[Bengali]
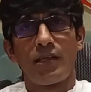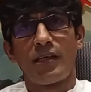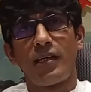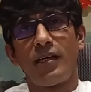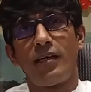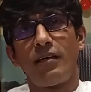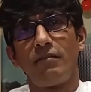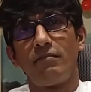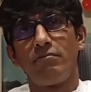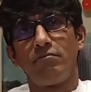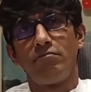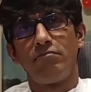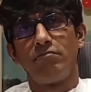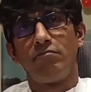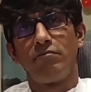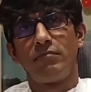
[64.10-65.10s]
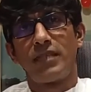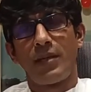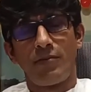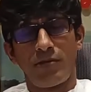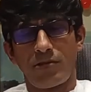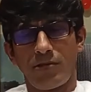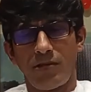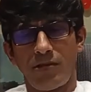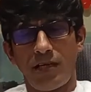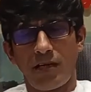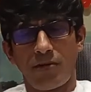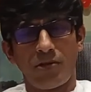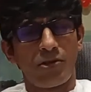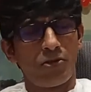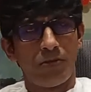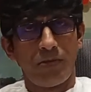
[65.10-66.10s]
থেকে তেমন কোনো
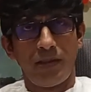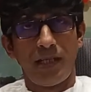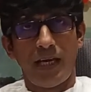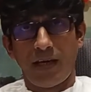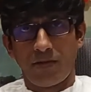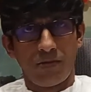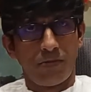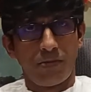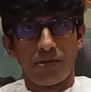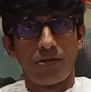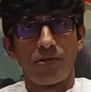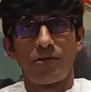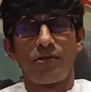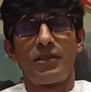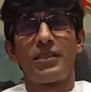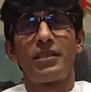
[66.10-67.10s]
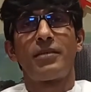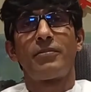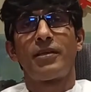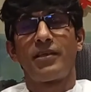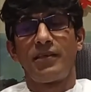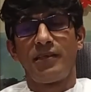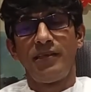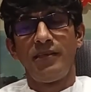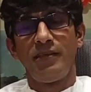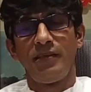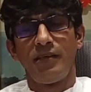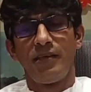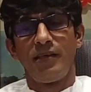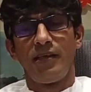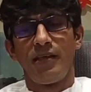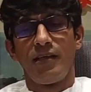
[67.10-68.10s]
নাগরিক সুবিধা এখন পর্যন্ত দিতে পারিনি
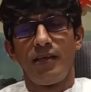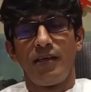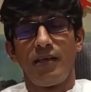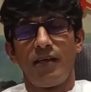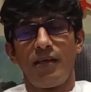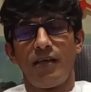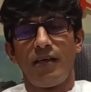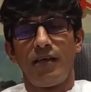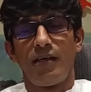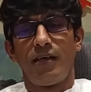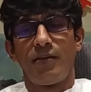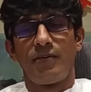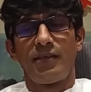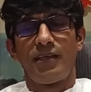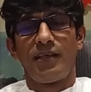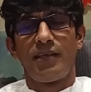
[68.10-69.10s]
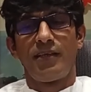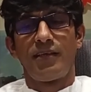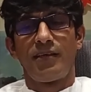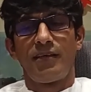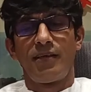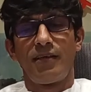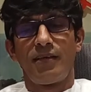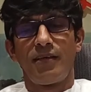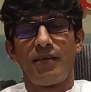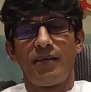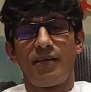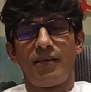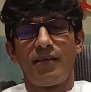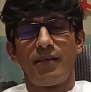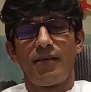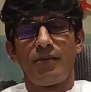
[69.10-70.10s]
আমাদের
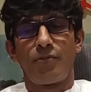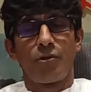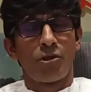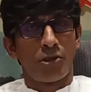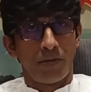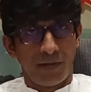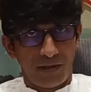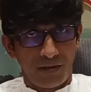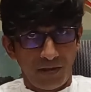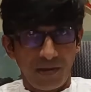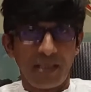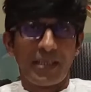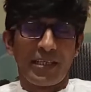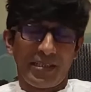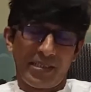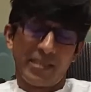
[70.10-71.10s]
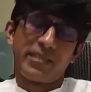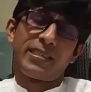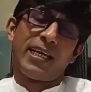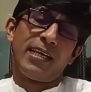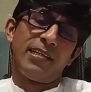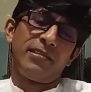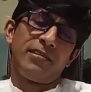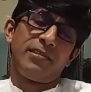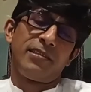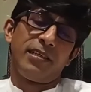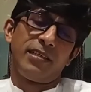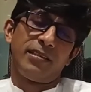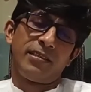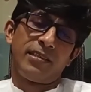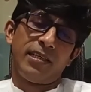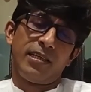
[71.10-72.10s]
পৌরসভার জন্য এটি একটি চ্যালেঞ্জ যে
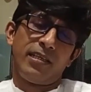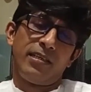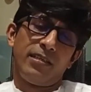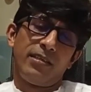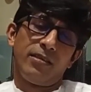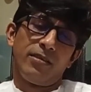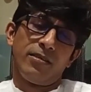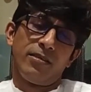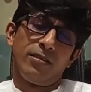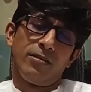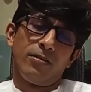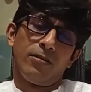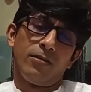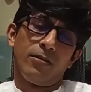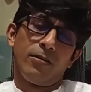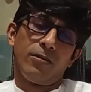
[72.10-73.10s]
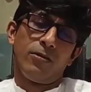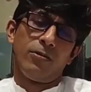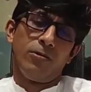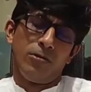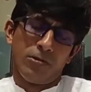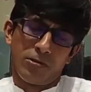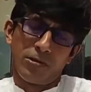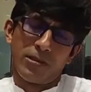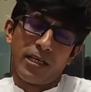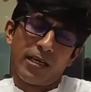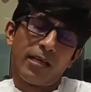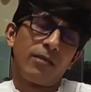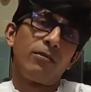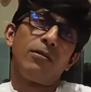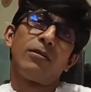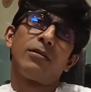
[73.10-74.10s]
সেই অনুন্নত
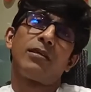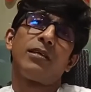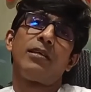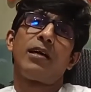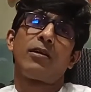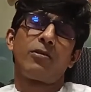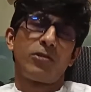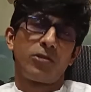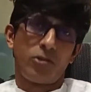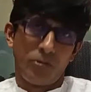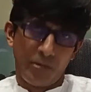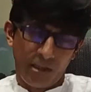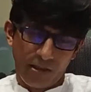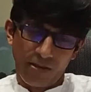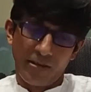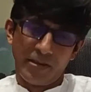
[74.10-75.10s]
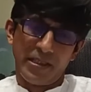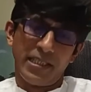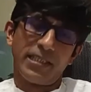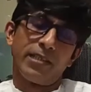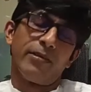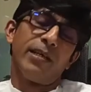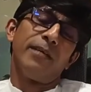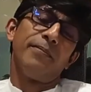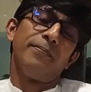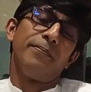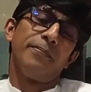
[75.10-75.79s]
জায়গাগুলোতে নাগরিক সুবিধাগুলো নিয়ে যাওয়া